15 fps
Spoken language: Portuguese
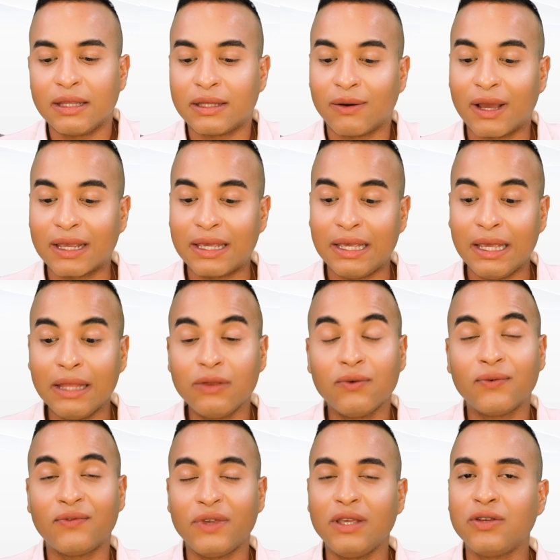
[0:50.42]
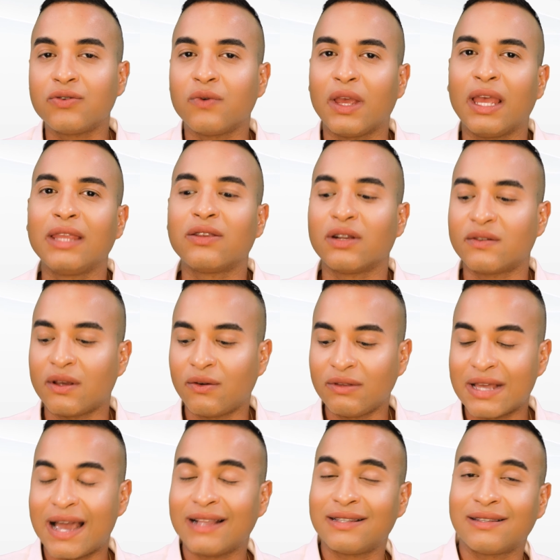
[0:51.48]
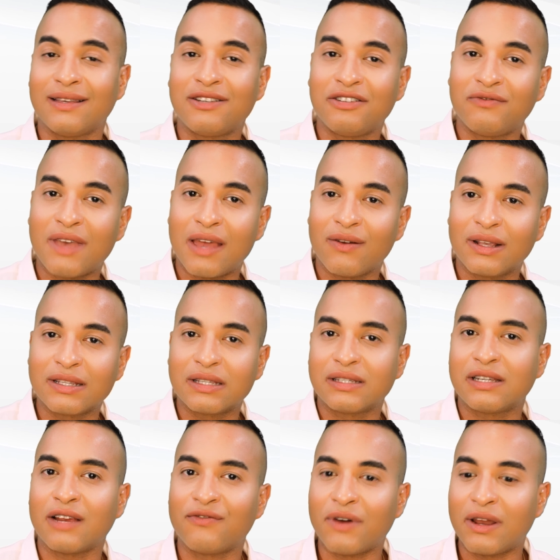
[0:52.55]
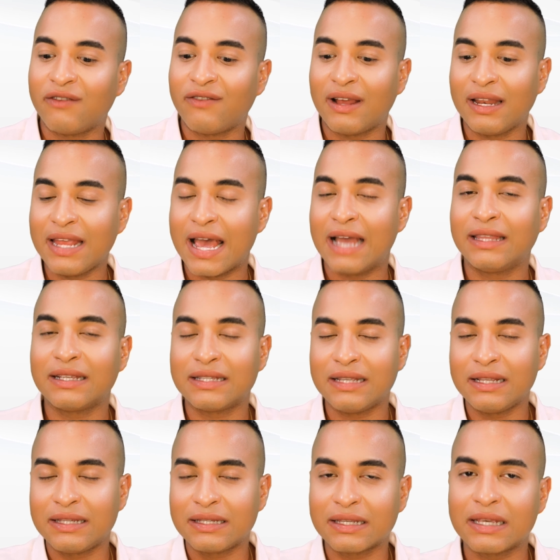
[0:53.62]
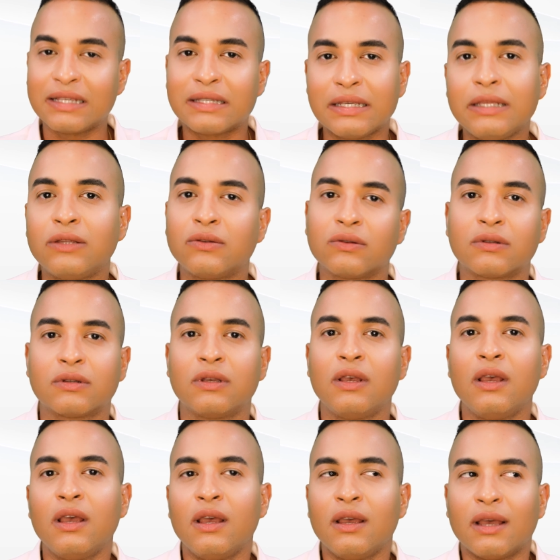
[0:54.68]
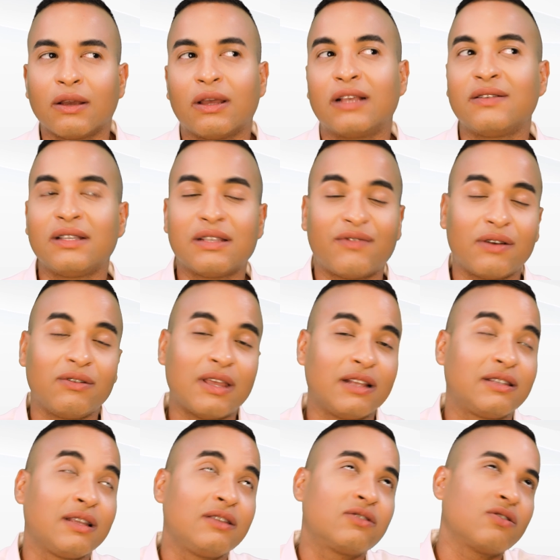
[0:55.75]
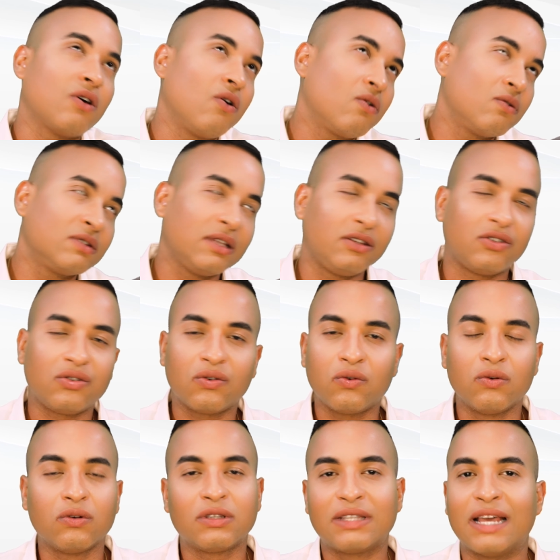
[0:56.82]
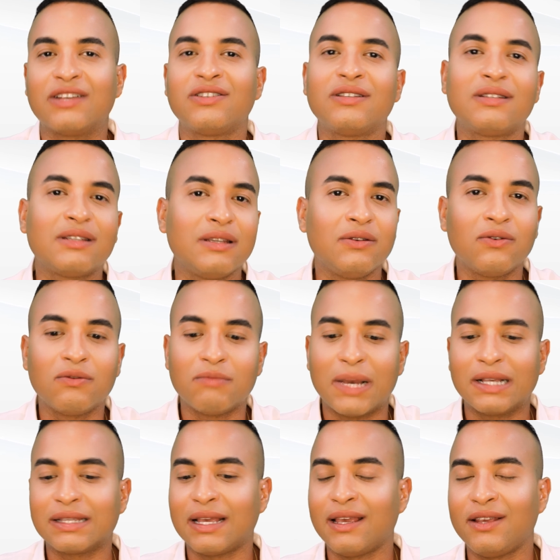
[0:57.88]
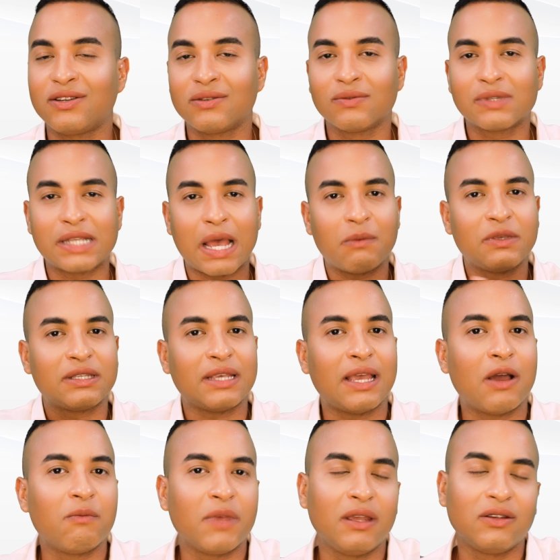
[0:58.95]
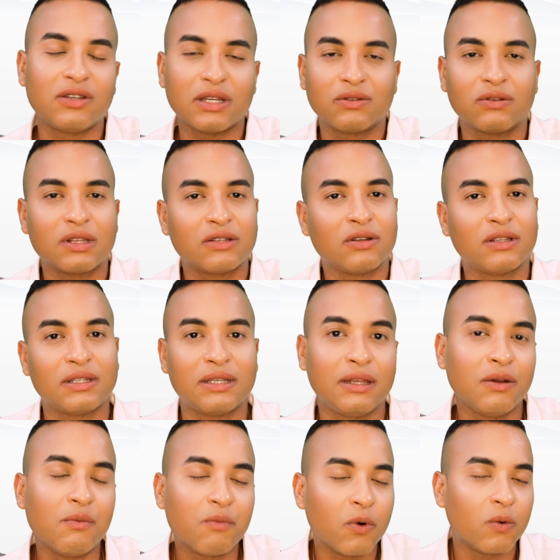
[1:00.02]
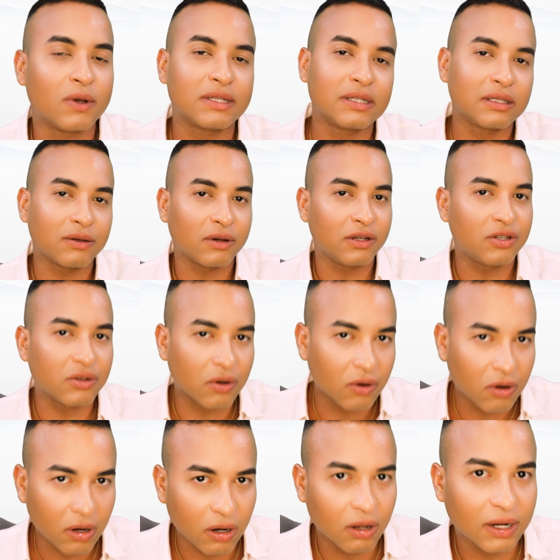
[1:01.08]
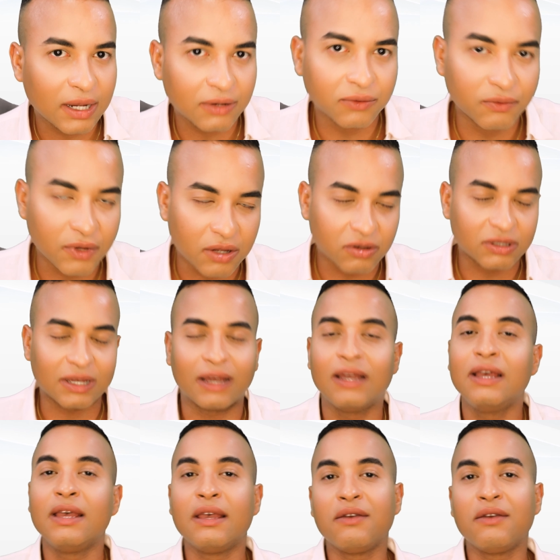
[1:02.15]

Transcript: Então aqui no vídeo entram as faculdades que tiveram as já foram avaliadas nesses quesitos. Às vezes a faculdade tem só o conselho de curso, tá? De cinco, mas aí a gente não sabe se realmente as outras notas seriam boas, então a gente não coloca no vídeo, tá?